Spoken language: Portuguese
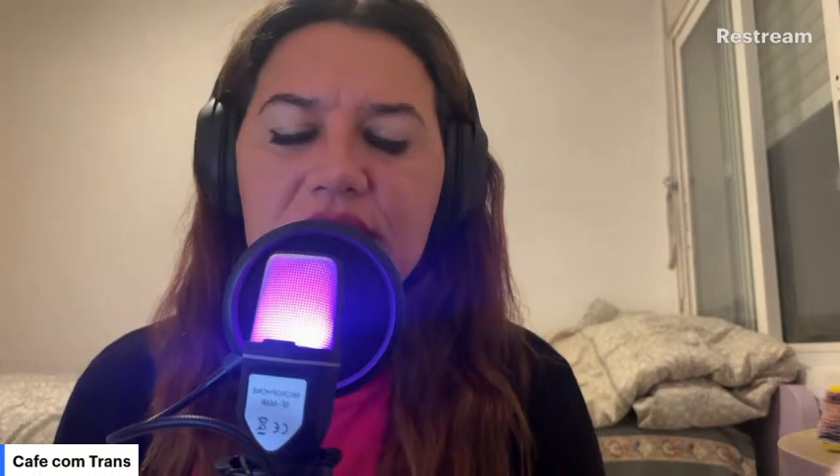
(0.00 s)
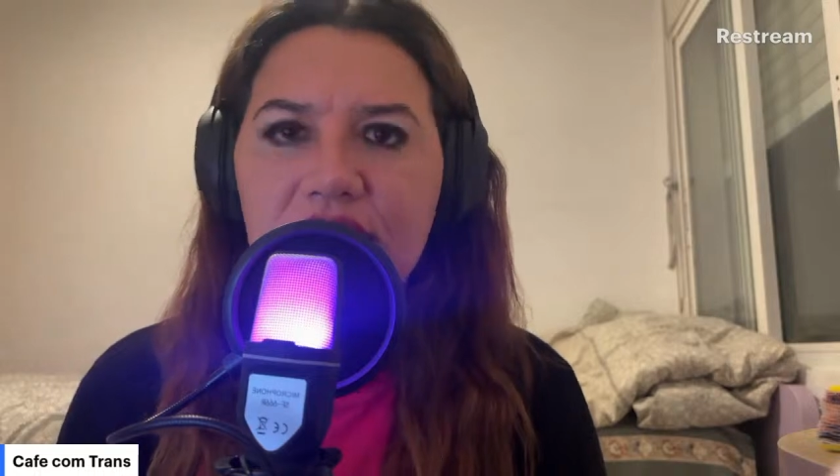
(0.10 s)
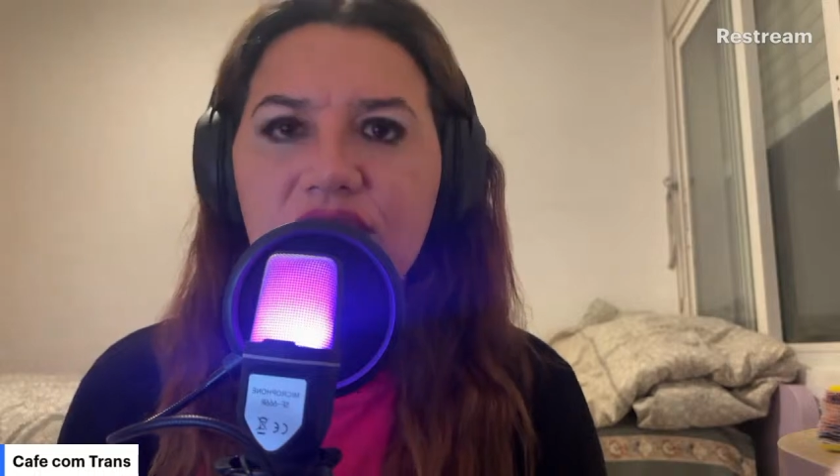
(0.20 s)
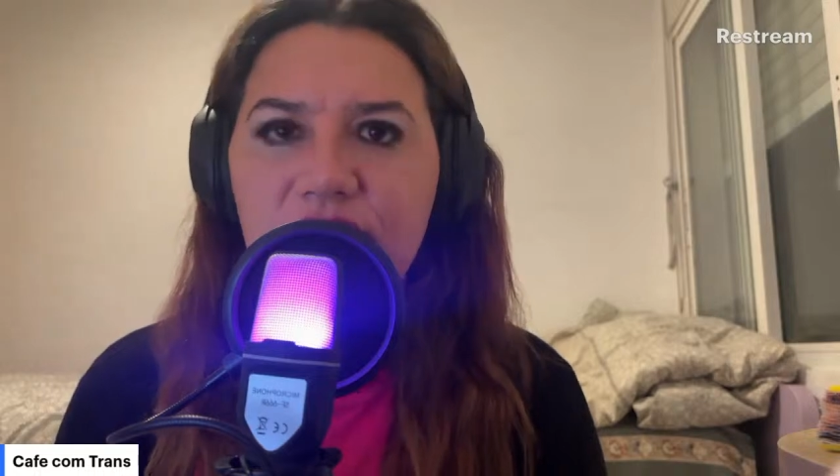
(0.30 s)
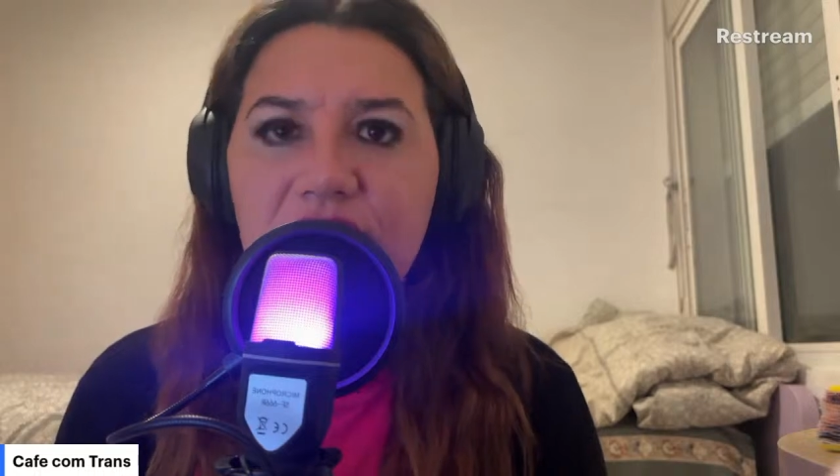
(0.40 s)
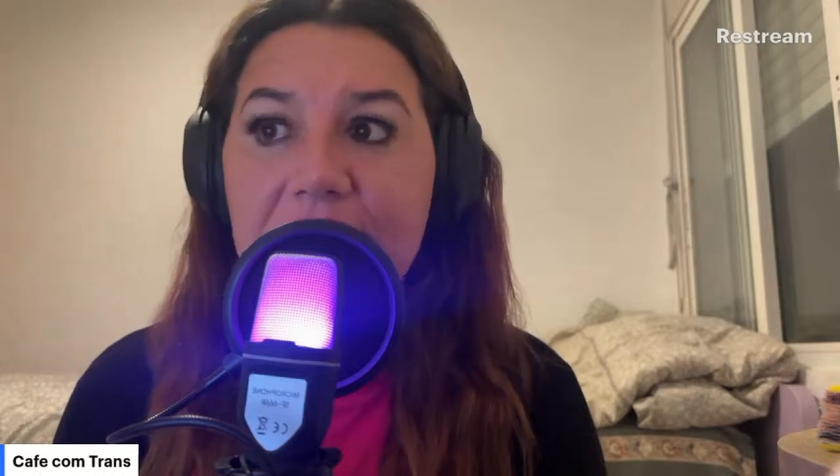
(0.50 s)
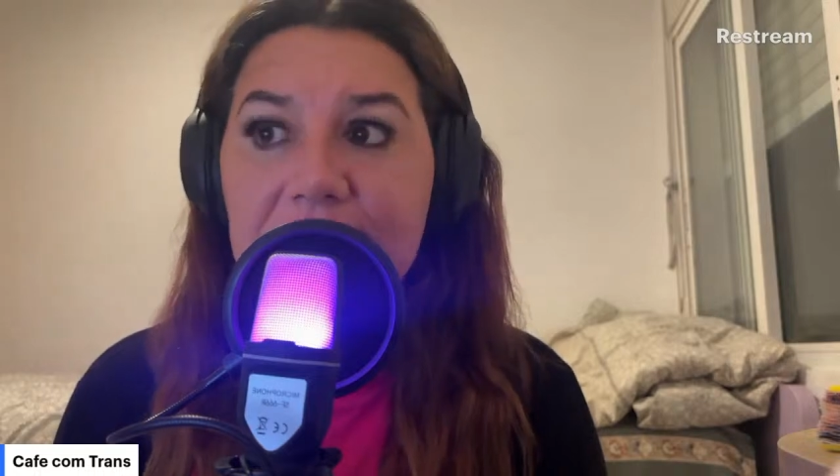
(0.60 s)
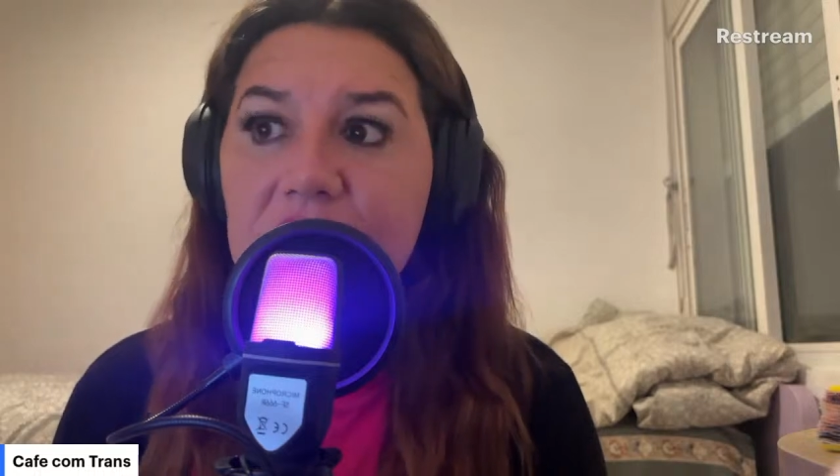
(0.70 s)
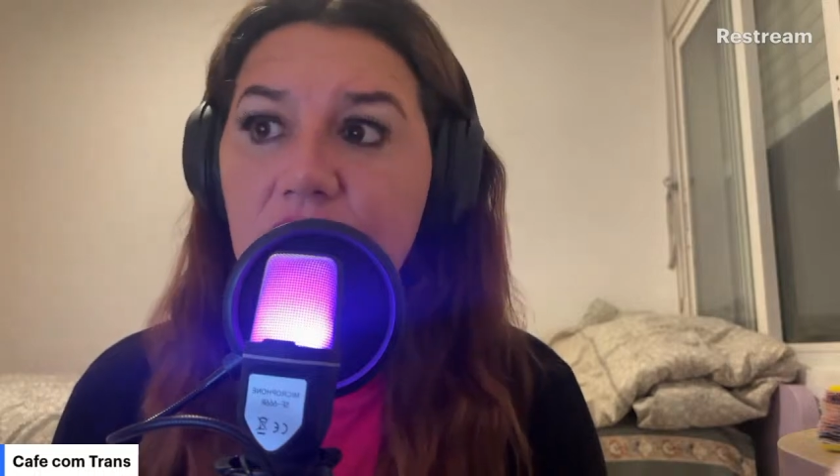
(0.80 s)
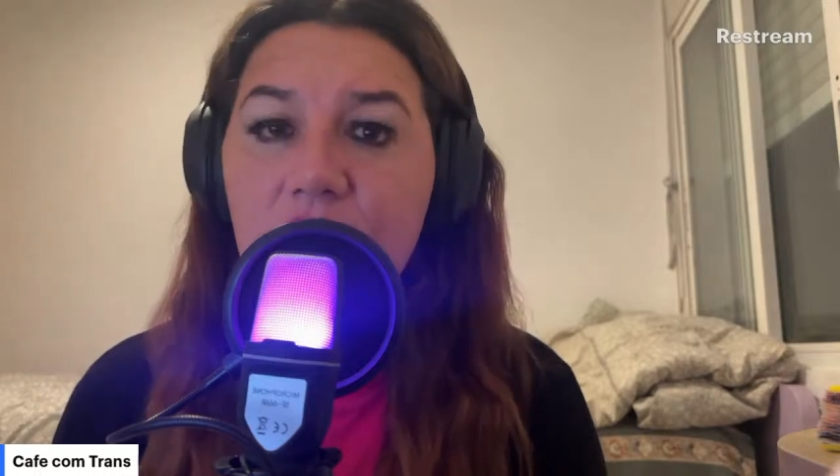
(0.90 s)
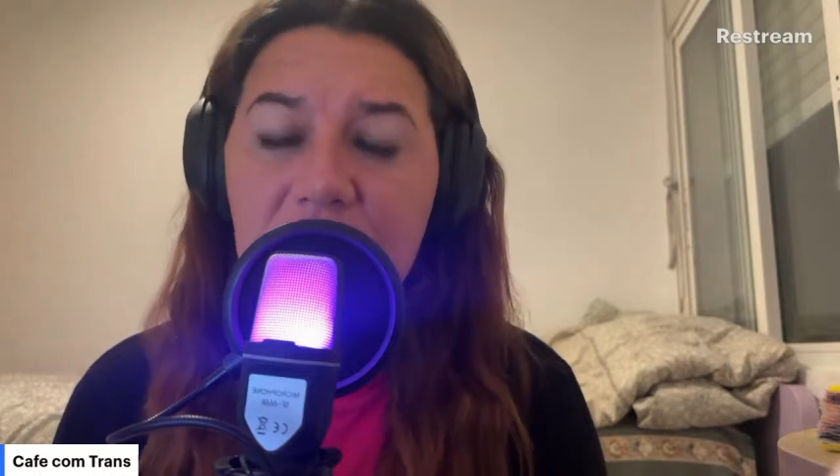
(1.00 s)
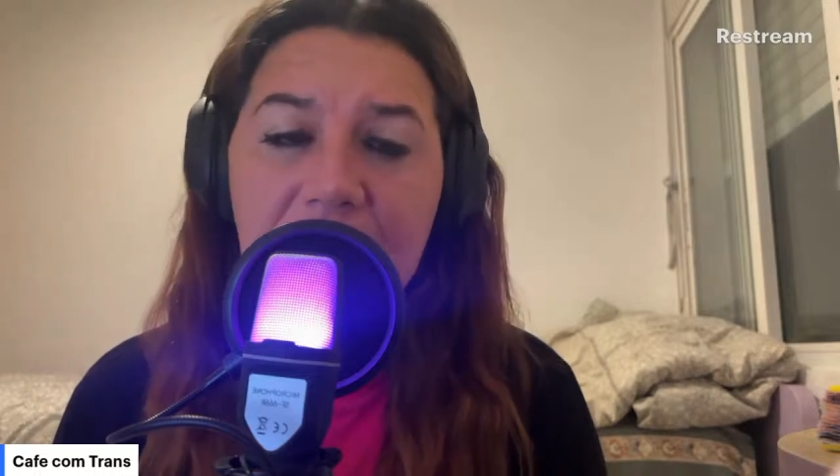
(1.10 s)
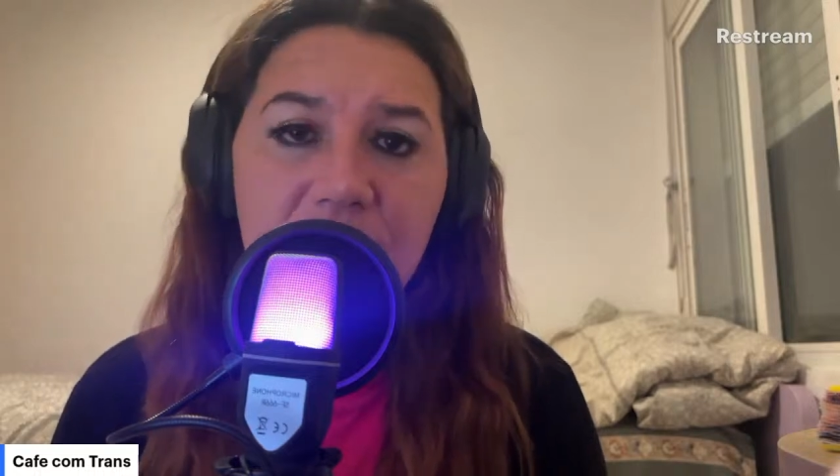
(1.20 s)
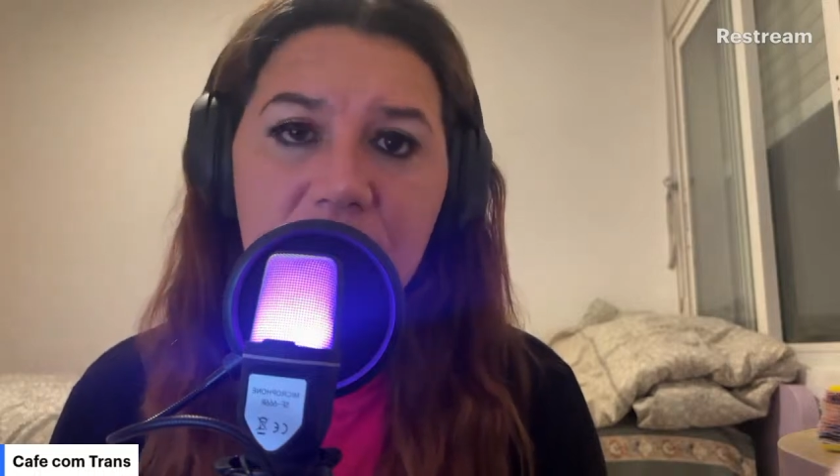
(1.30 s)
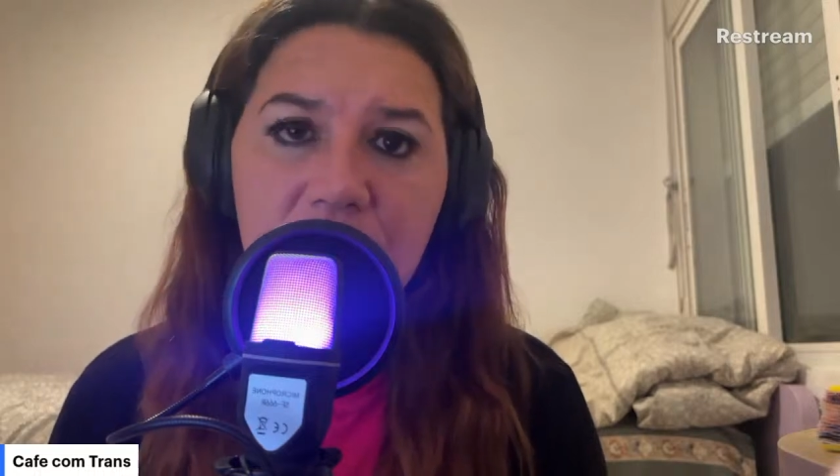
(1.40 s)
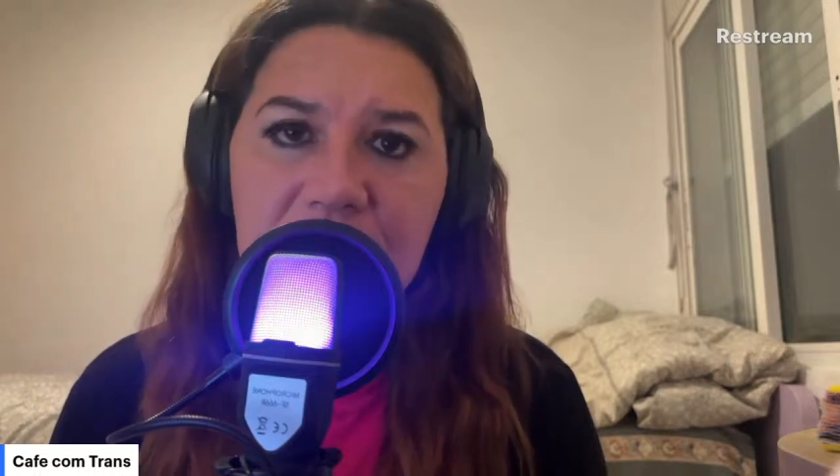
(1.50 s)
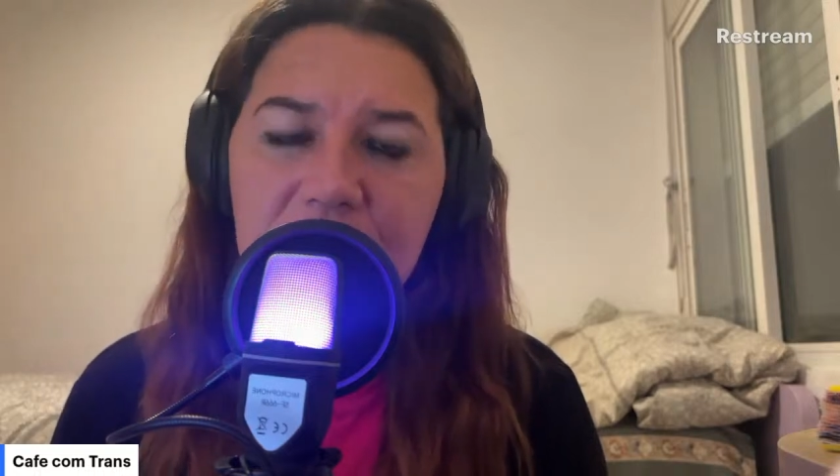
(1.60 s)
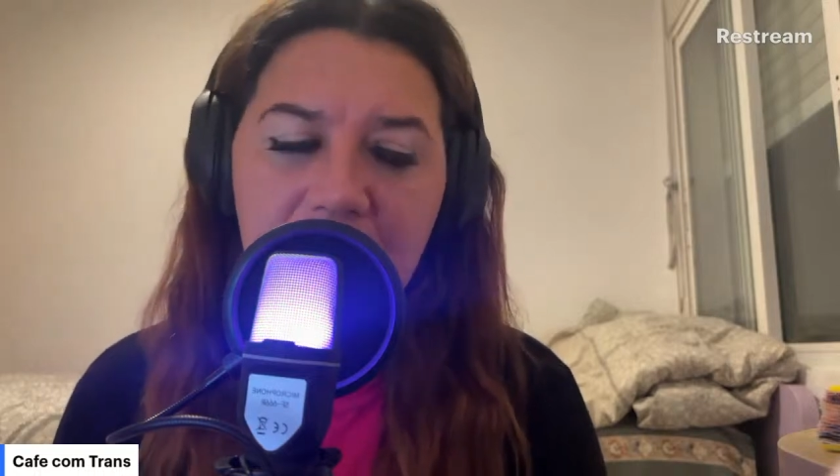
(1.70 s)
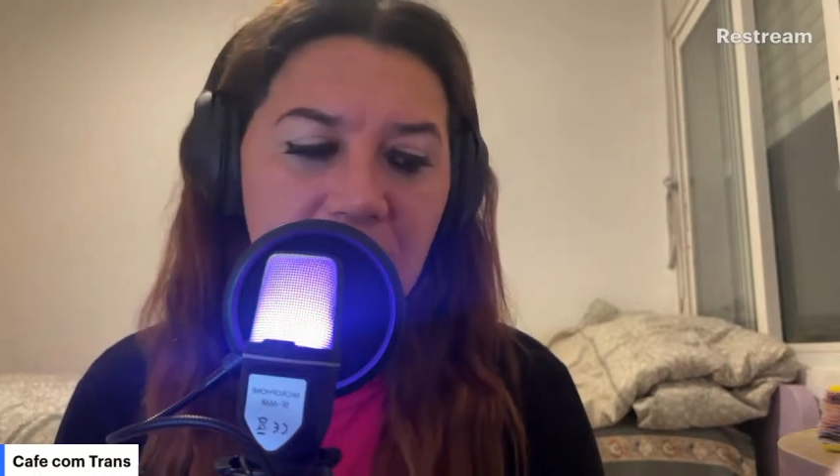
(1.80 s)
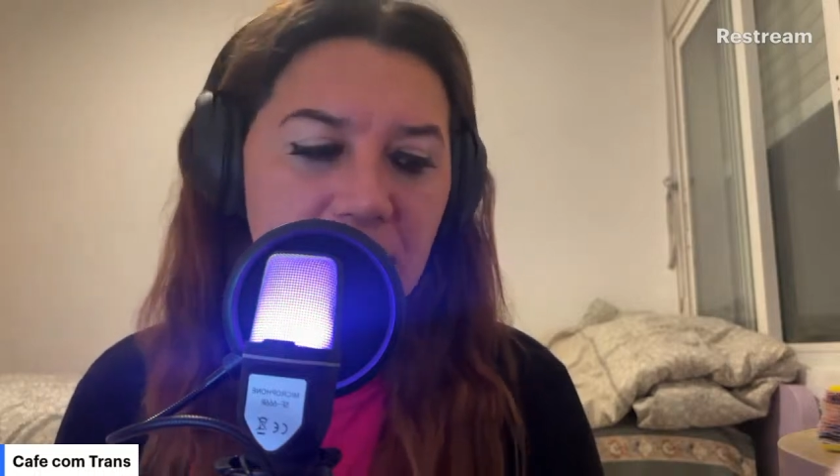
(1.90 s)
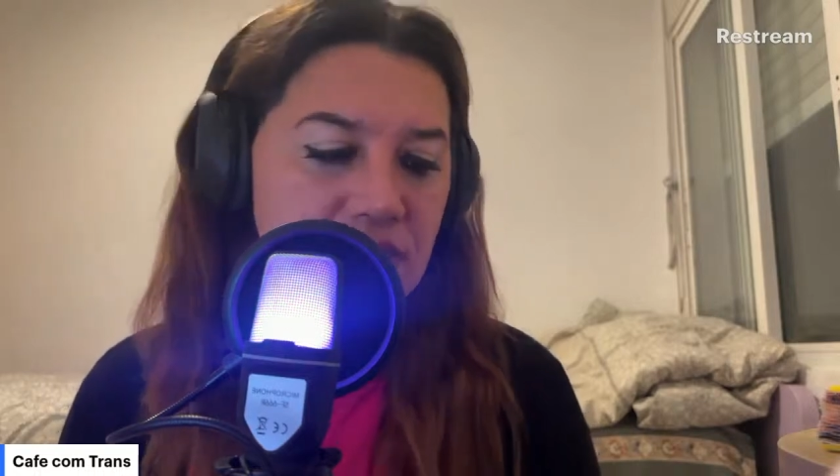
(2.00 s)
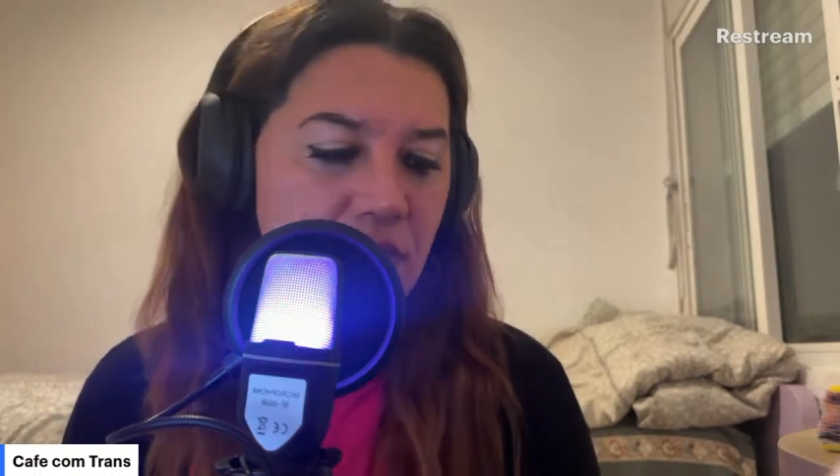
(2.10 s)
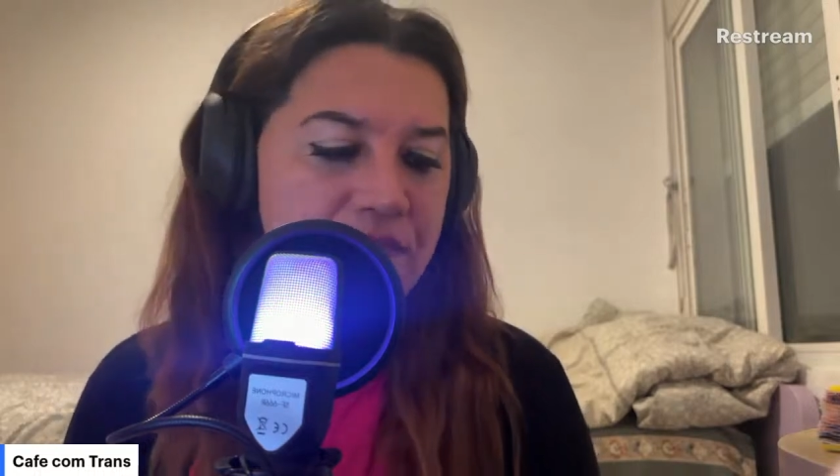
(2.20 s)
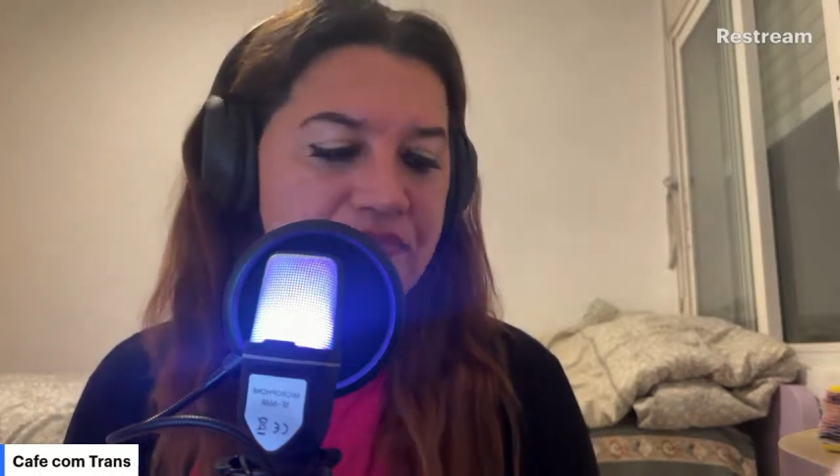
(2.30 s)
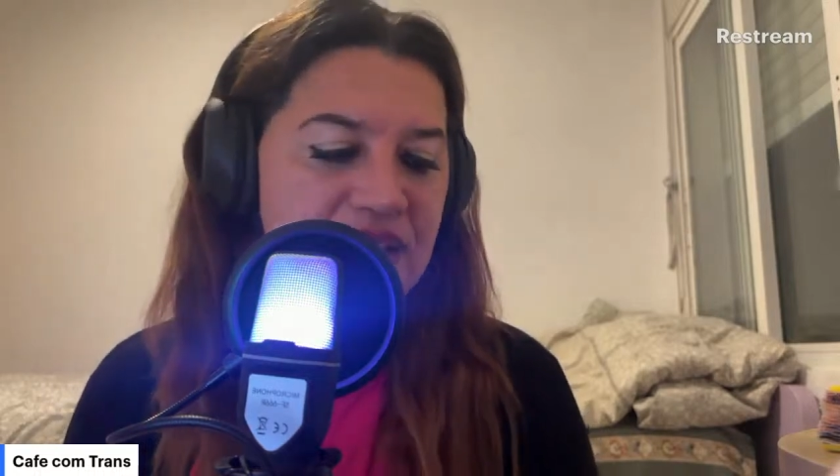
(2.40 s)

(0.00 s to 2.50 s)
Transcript: identificadas com o sexo do nascimento.